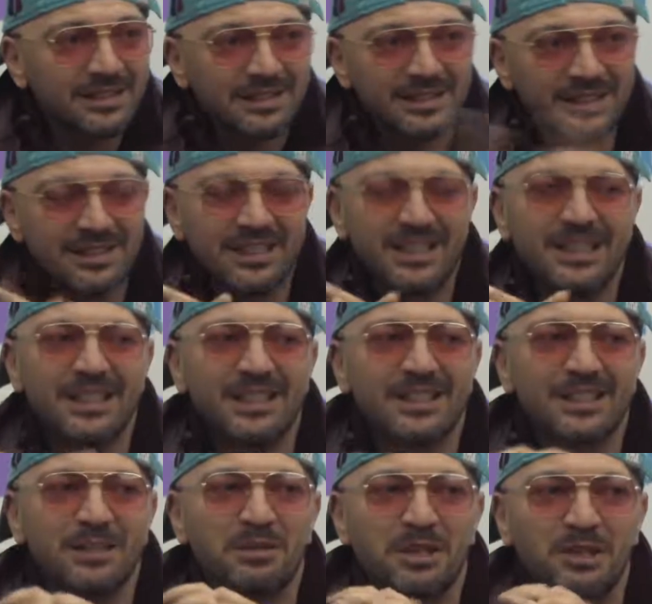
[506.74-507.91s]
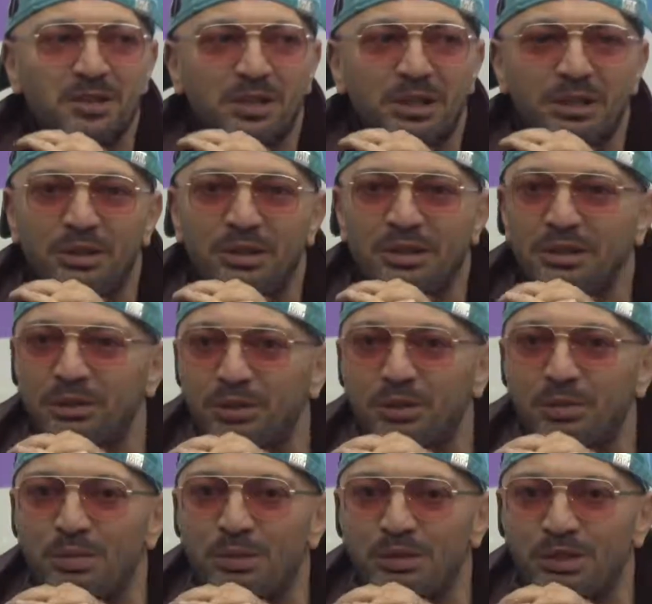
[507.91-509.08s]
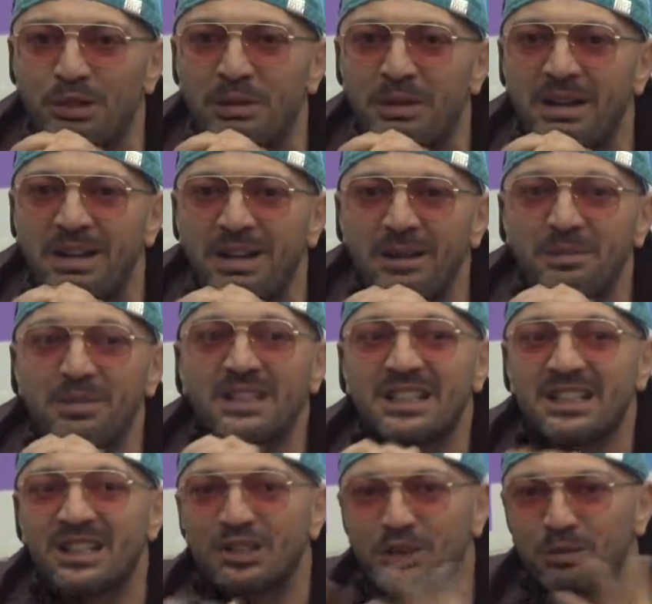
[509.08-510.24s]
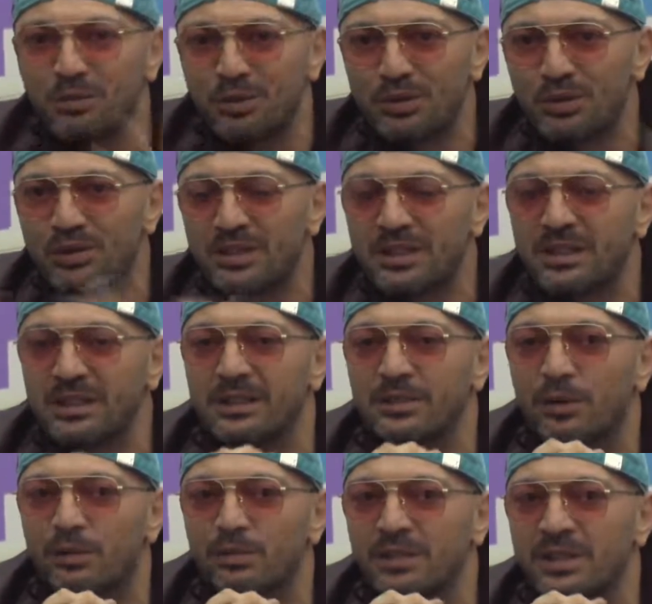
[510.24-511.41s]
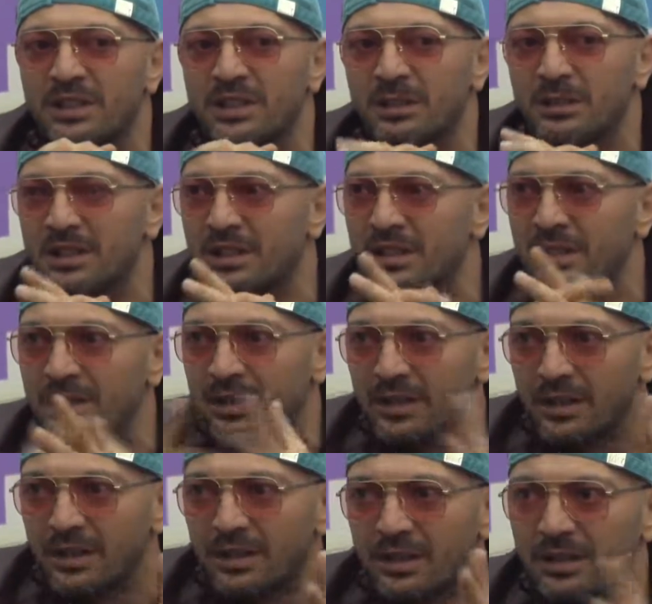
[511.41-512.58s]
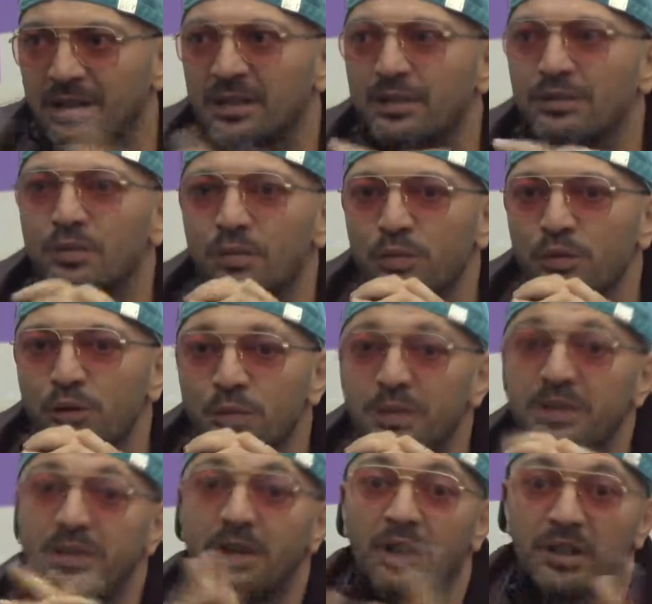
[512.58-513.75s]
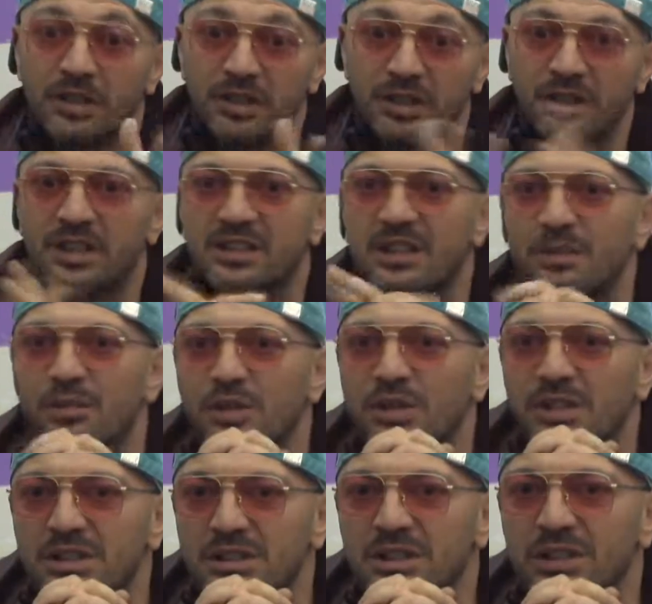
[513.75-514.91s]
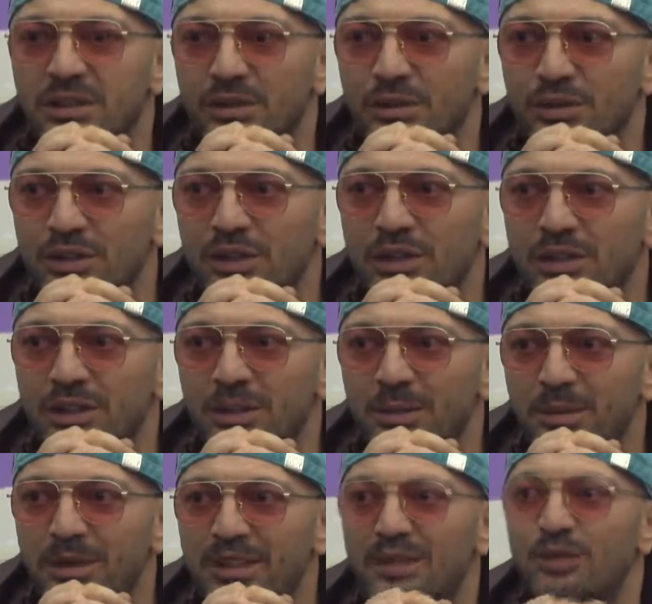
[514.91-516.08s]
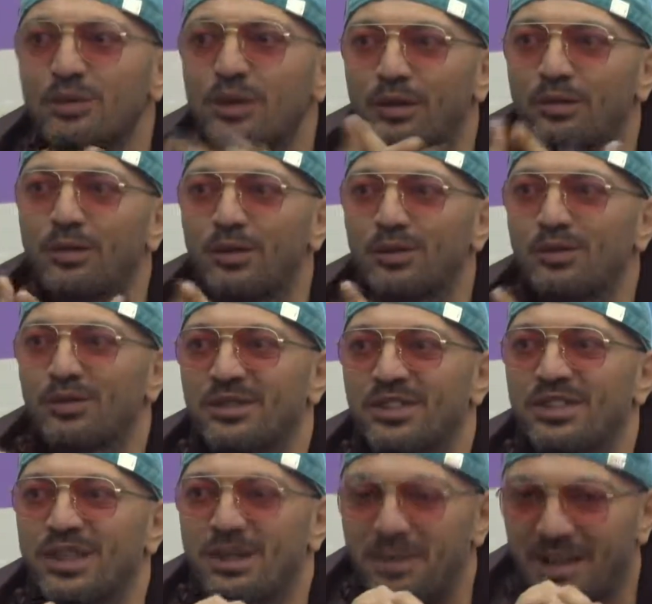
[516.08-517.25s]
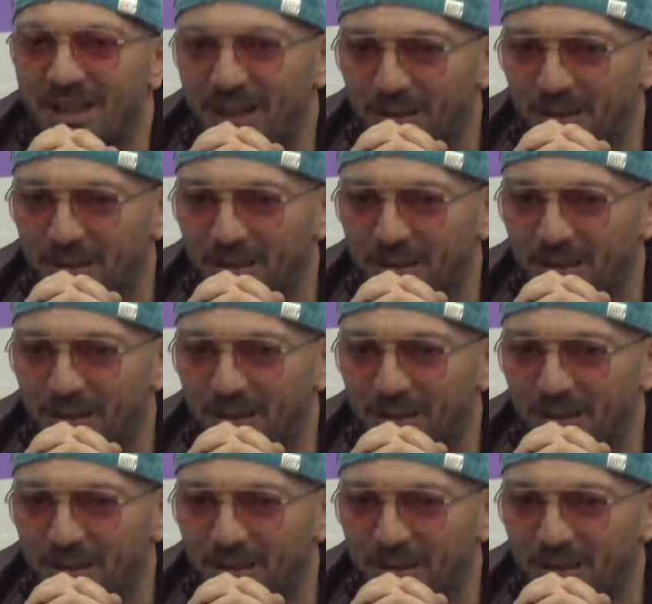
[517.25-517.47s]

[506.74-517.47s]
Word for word: sizin de ilginiz tabii ki şu anda gururumu okşuyor ama bizden yaşça büyük e, toplumların kıymetini e, çok büyük bir alkışını kazanmış olan insanlar olunca Biraz da tuhaf oluyorsun işini yaparken. Ben